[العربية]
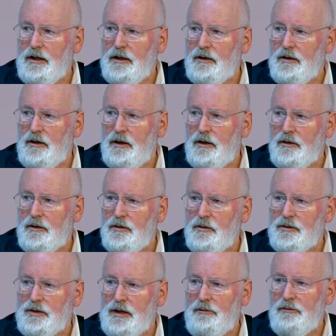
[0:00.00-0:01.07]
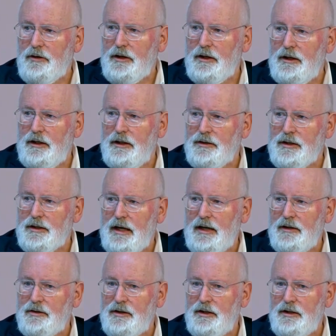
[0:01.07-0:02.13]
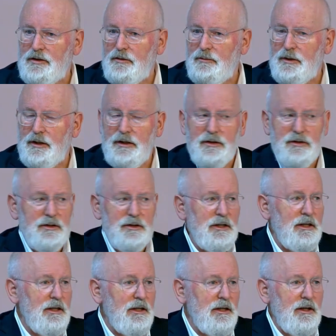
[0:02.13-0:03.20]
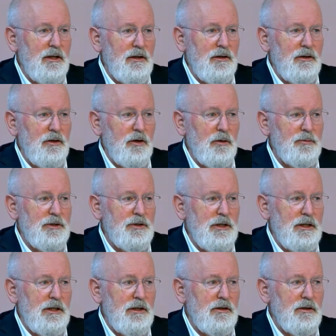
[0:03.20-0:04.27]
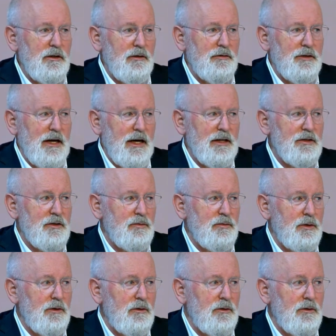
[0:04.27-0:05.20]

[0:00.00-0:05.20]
حاليا ان ابتكار بيعملوا حاجه اسمها ادوات ماليه مبتكره